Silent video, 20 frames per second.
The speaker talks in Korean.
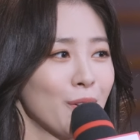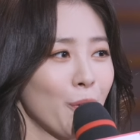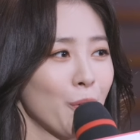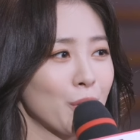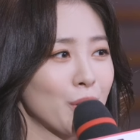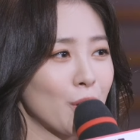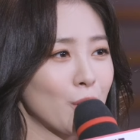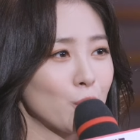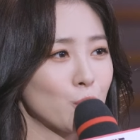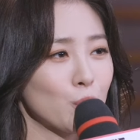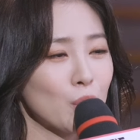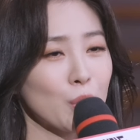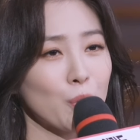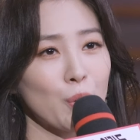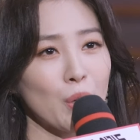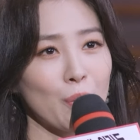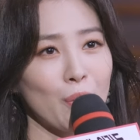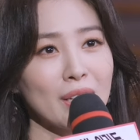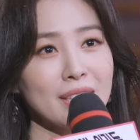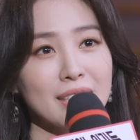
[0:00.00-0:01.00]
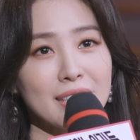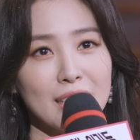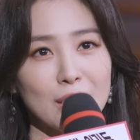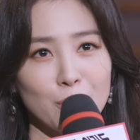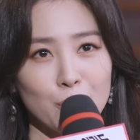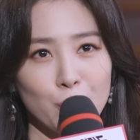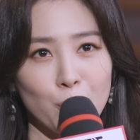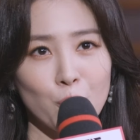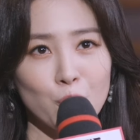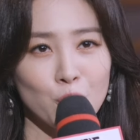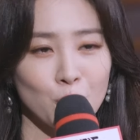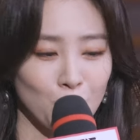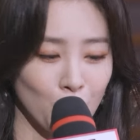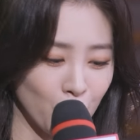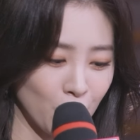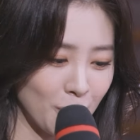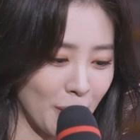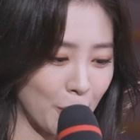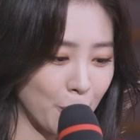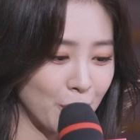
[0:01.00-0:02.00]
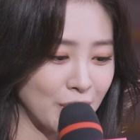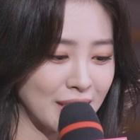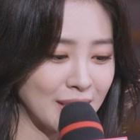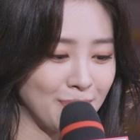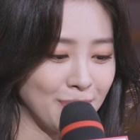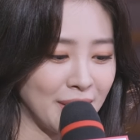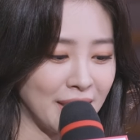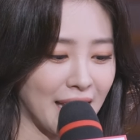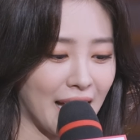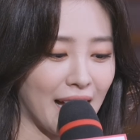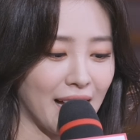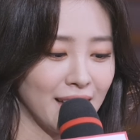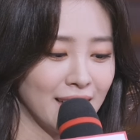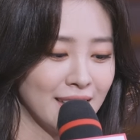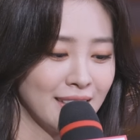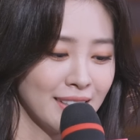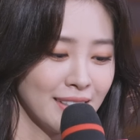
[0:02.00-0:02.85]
올겨울 최고의 화제작으로 주목을 받고 있습니다.